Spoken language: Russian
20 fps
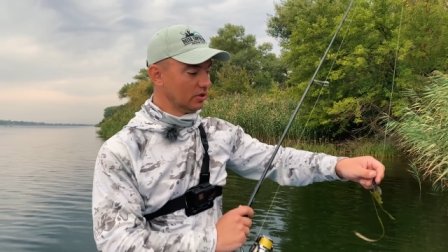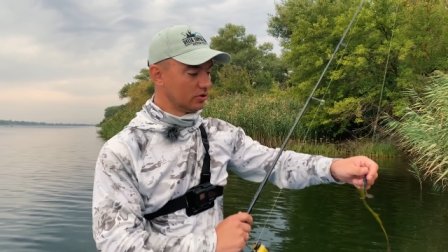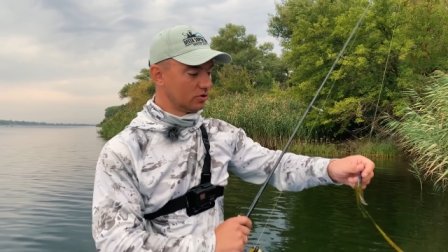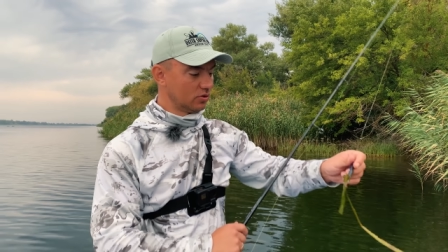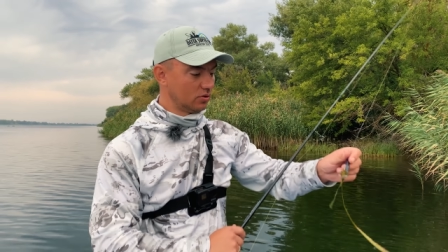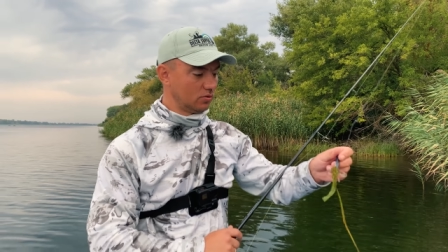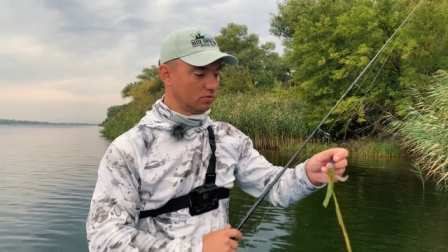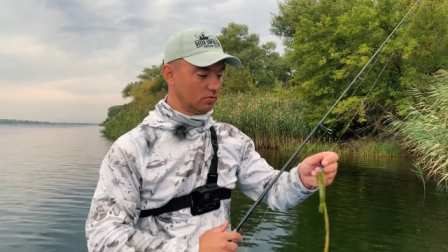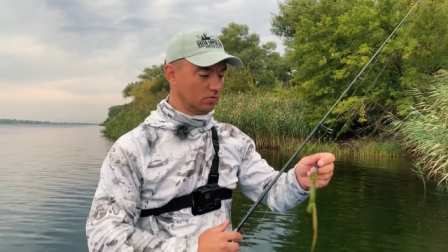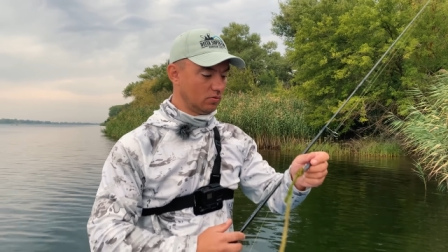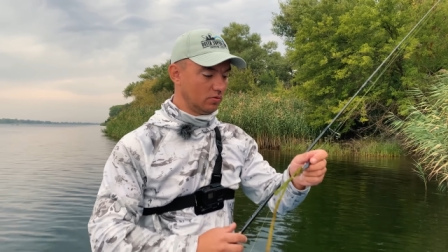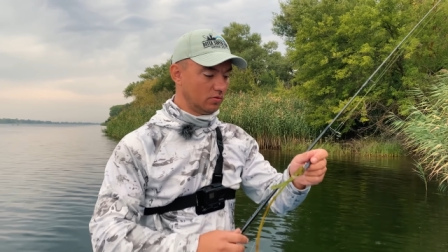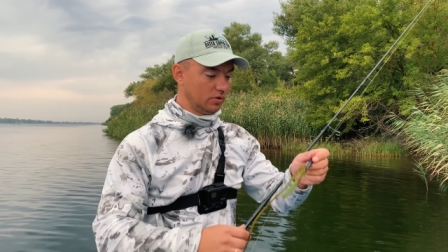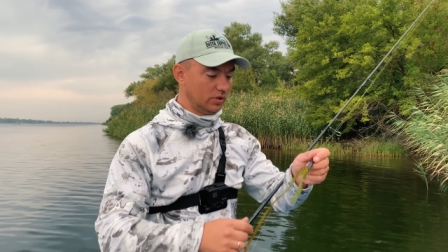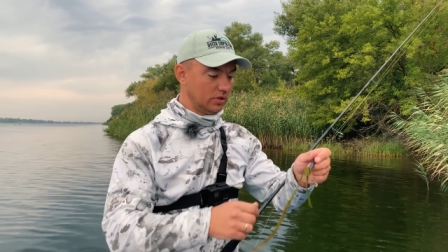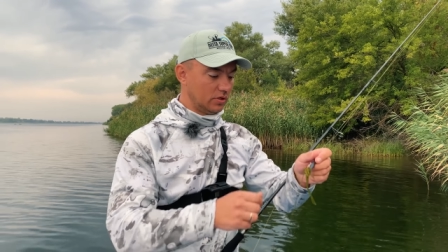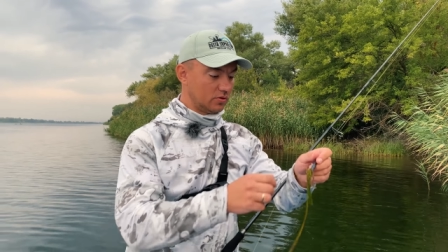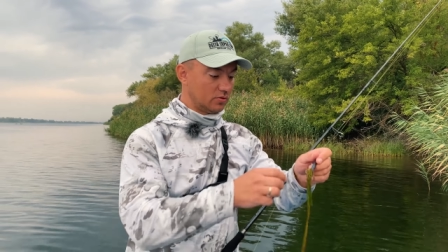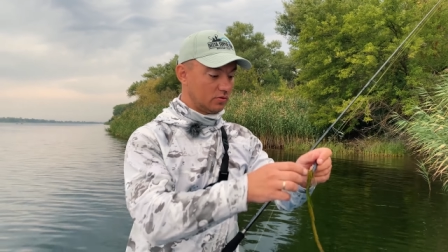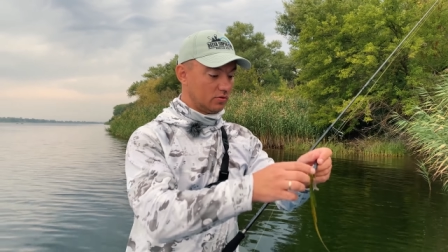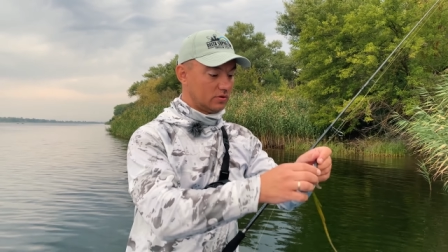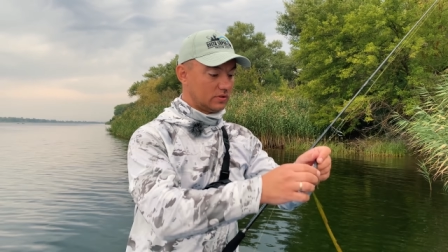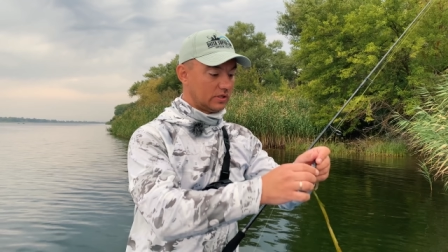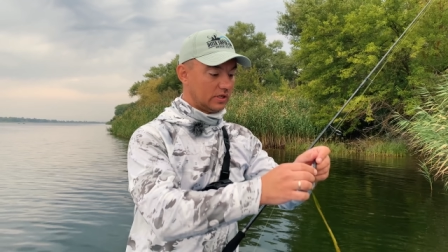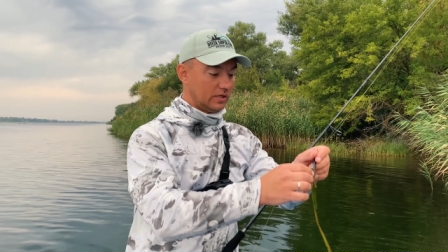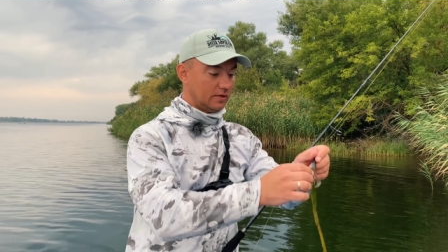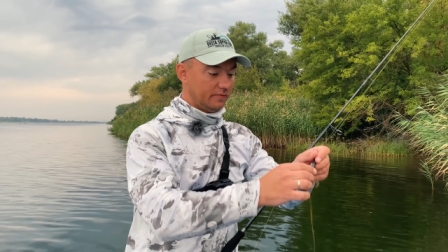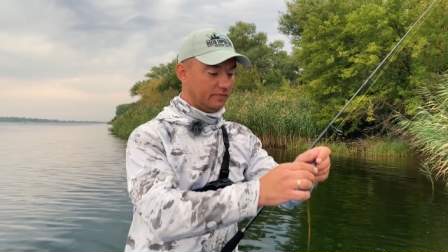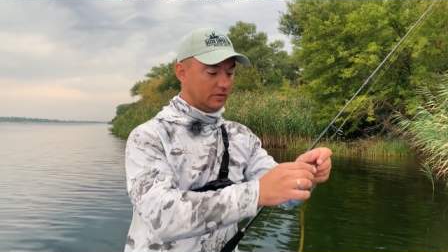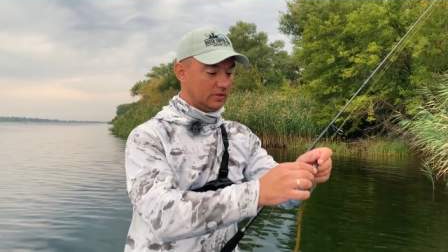что
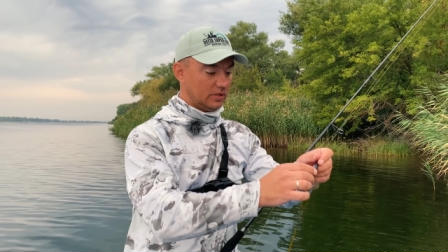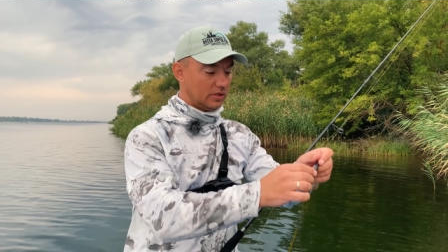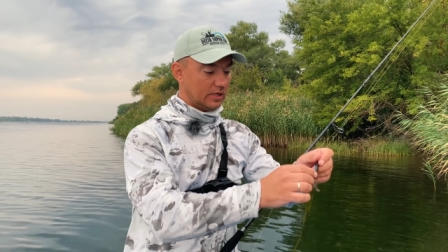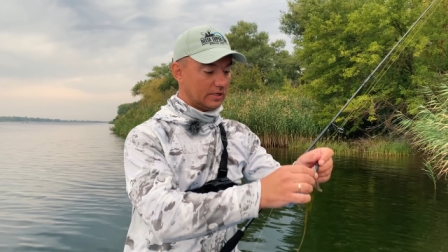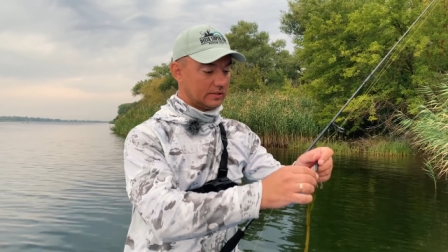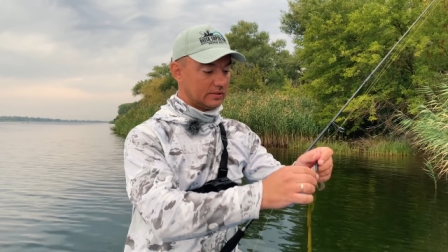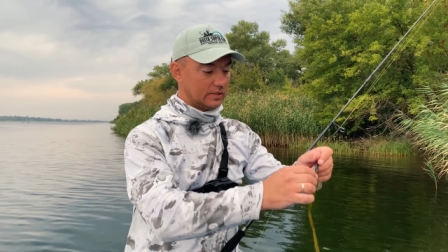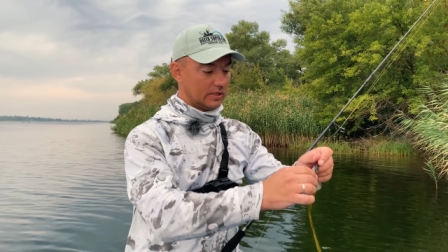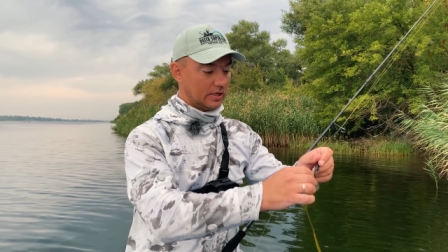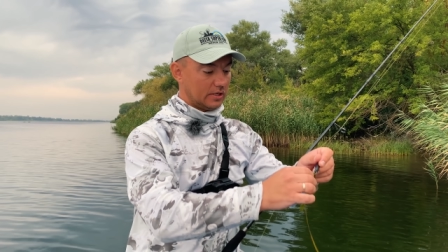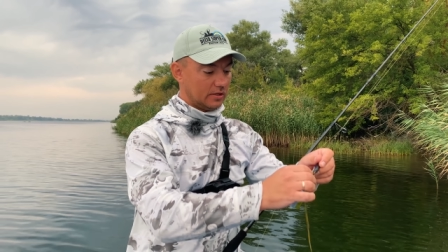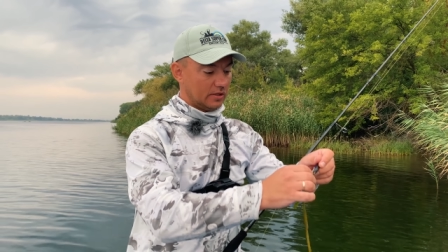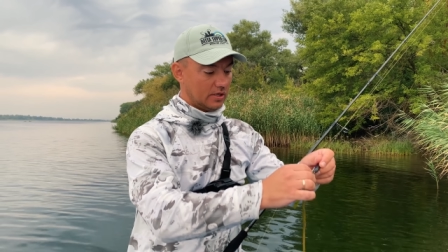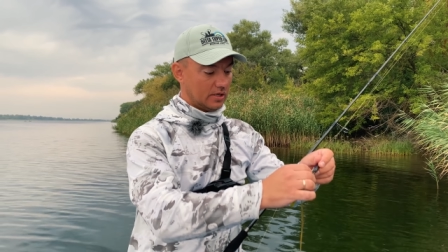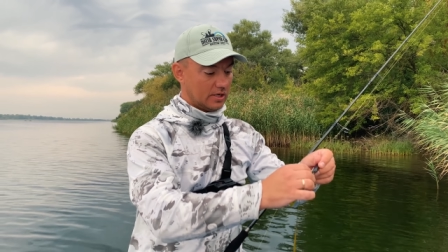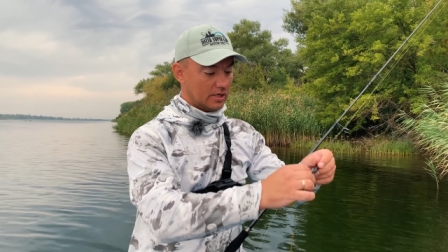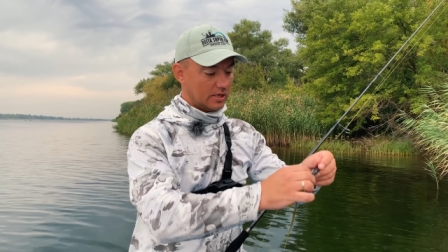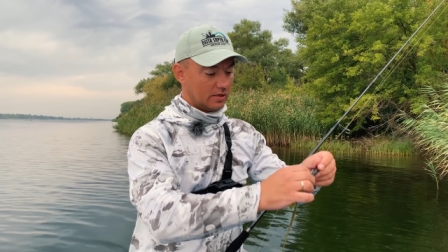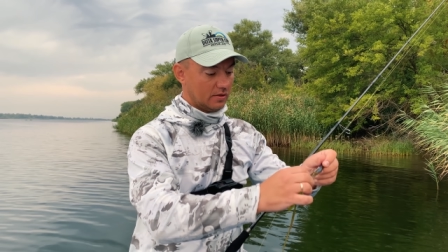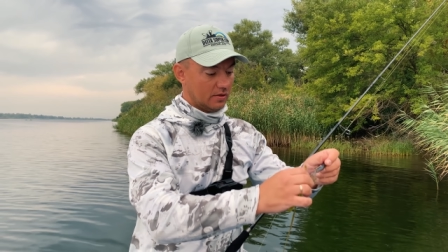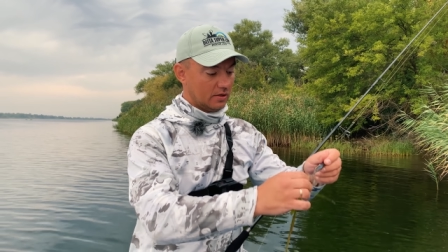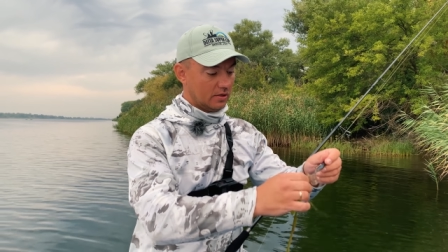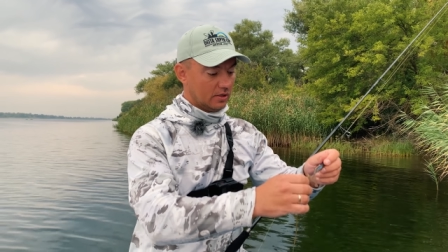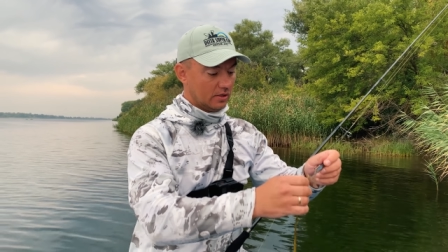Херсонская федерация, она